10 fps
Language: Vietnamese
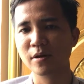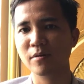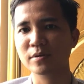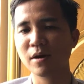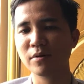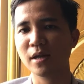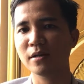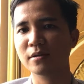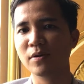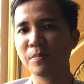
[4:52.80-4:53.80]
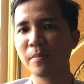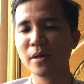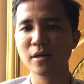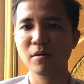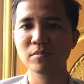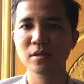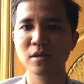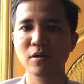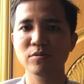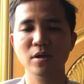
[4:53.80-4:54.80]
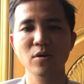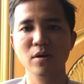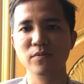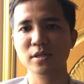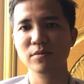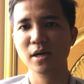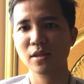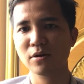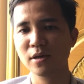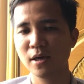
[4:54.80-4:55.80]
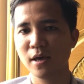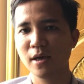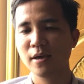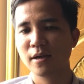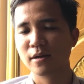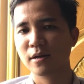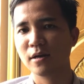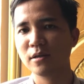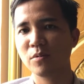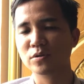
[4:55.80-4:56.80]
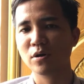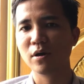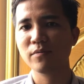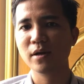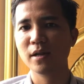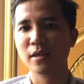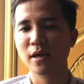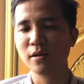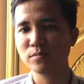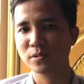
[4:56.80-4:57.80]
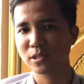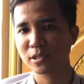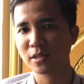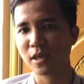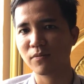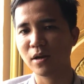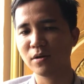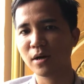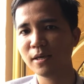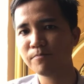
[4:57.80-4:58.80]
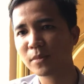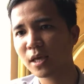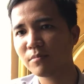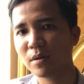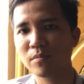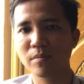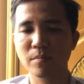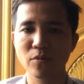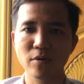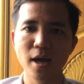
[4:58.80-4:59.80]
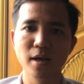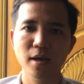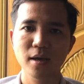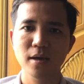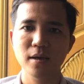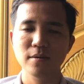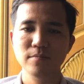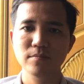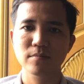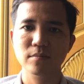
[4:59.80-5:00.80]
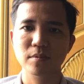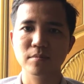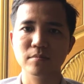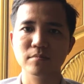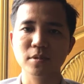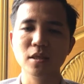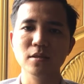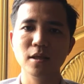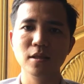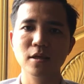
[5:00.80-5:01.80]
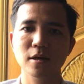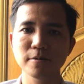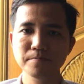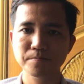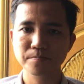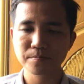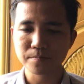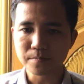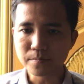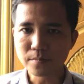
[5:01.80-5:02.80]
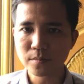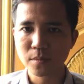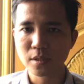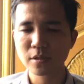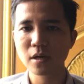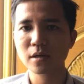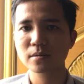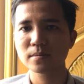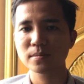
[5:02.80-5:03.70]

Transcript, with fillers: còn sau này được phép cấp hay không thì do điều chỉnh luật về sau này thôi đó thì một số cái vấn đề chính anh chị phải lưu ý khi mà mình mua đất tách tách thửa thứ nhất